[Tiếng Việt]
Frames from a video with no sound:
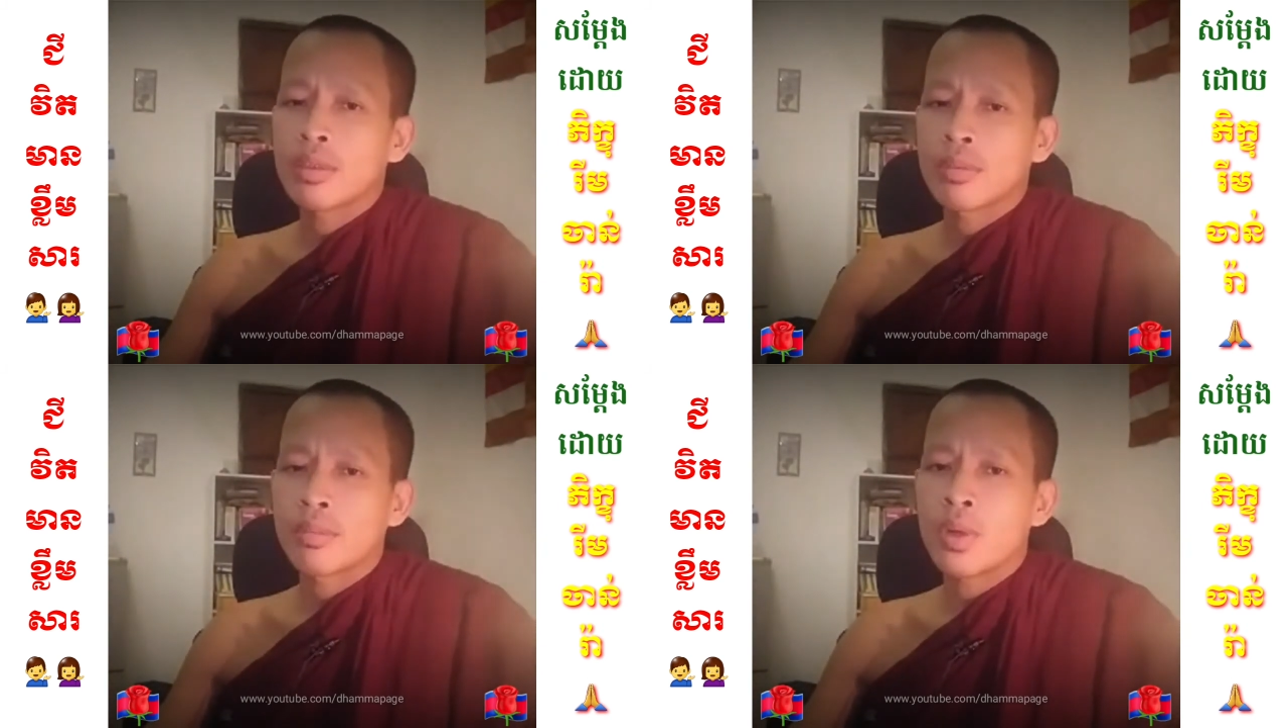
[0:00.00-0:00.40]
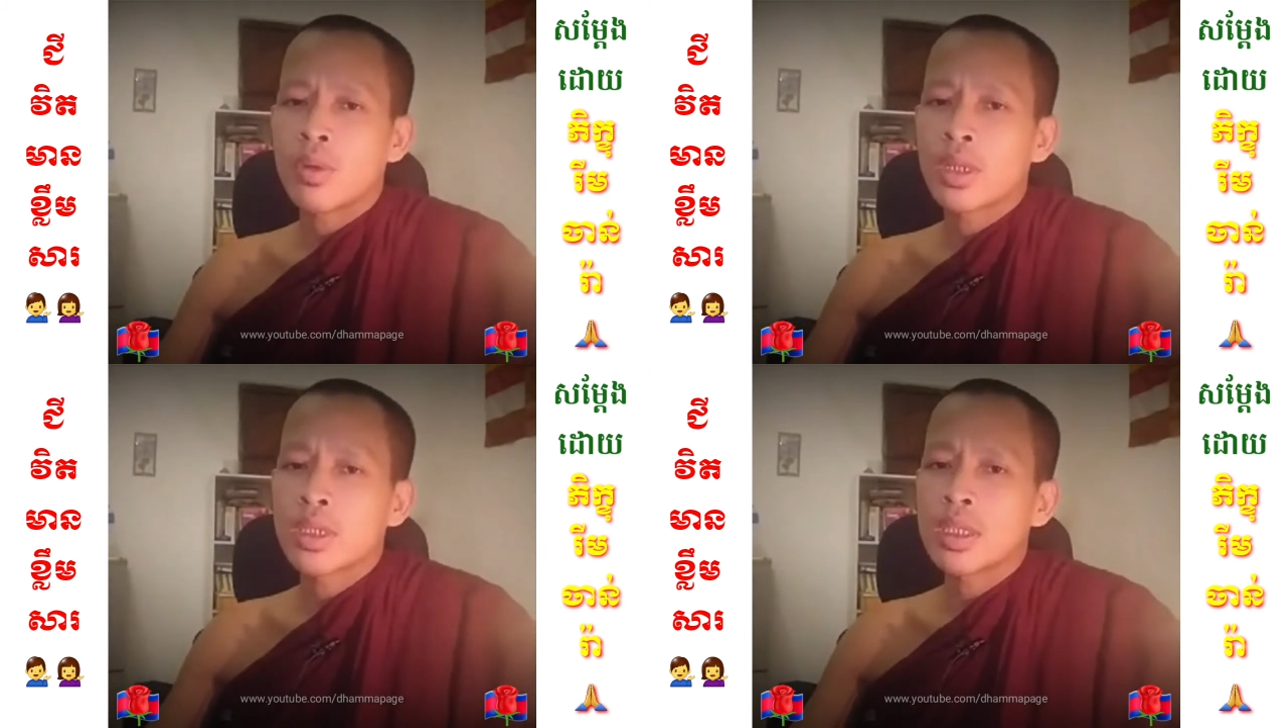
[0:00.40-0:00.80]
bồ rót
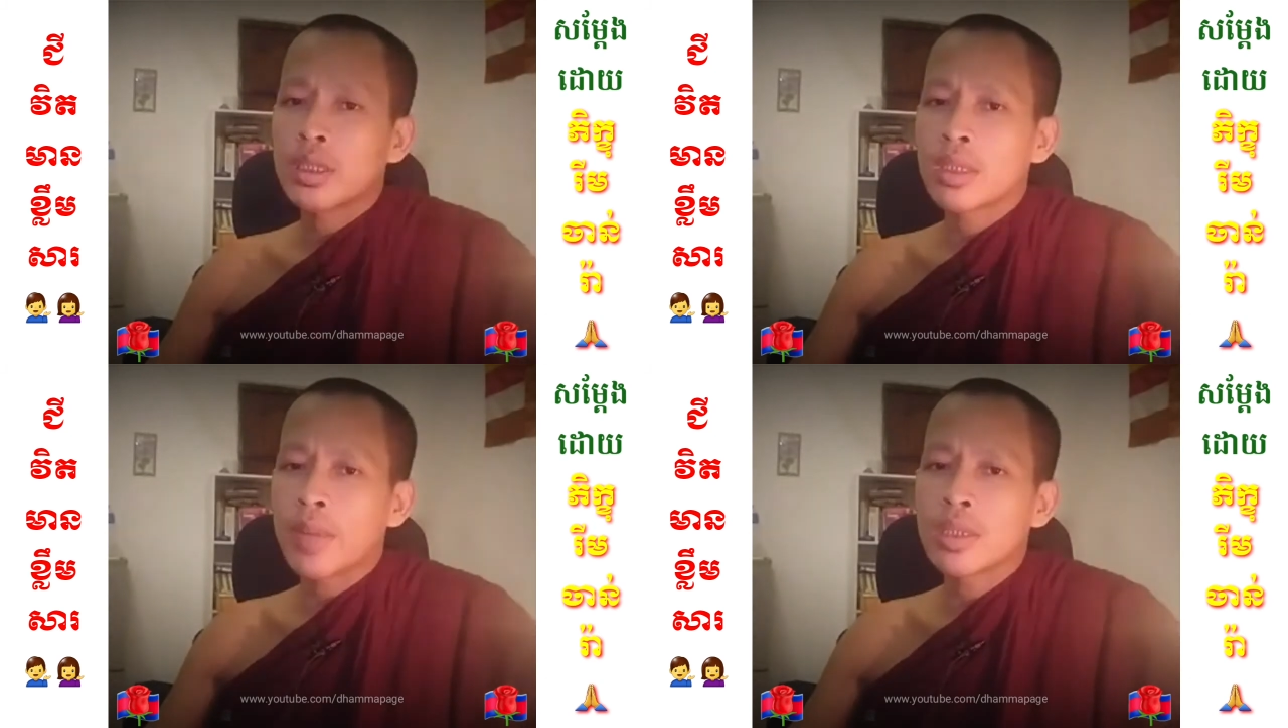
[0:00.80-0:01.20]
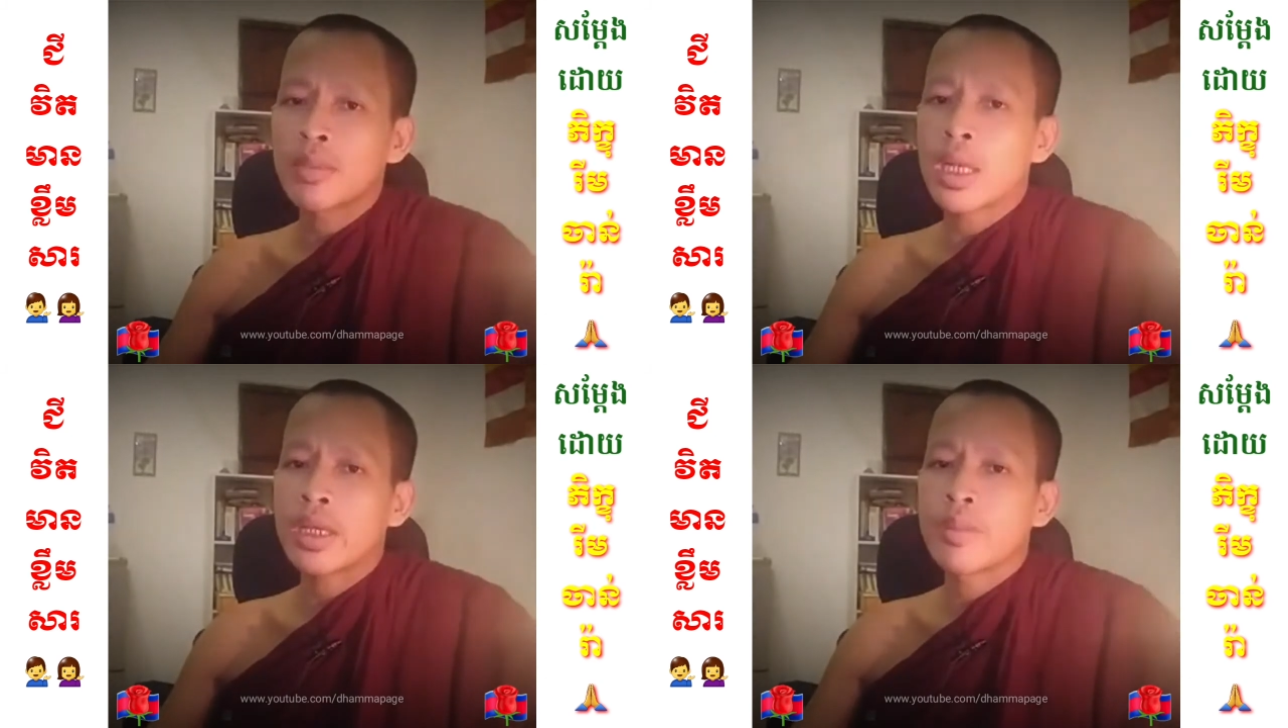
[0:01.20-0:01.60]
dương cân chẳng phải chỉ bạn
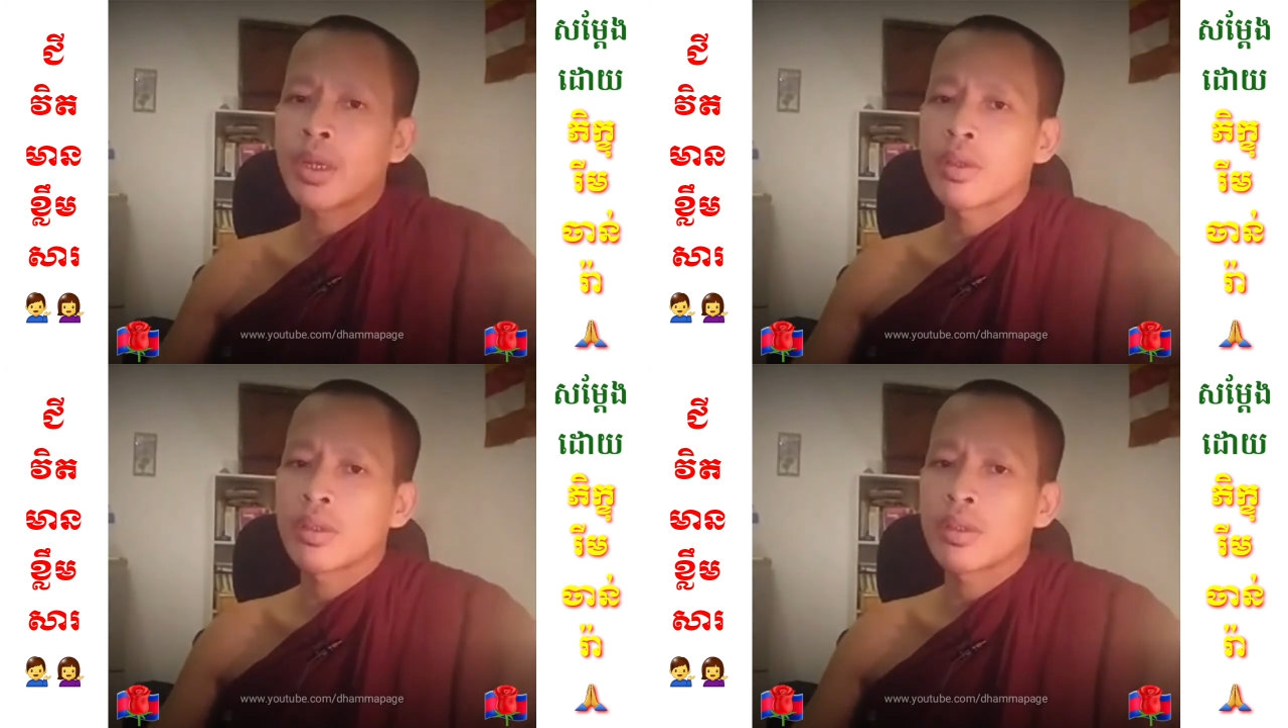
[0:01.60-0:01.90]
đây mẹ này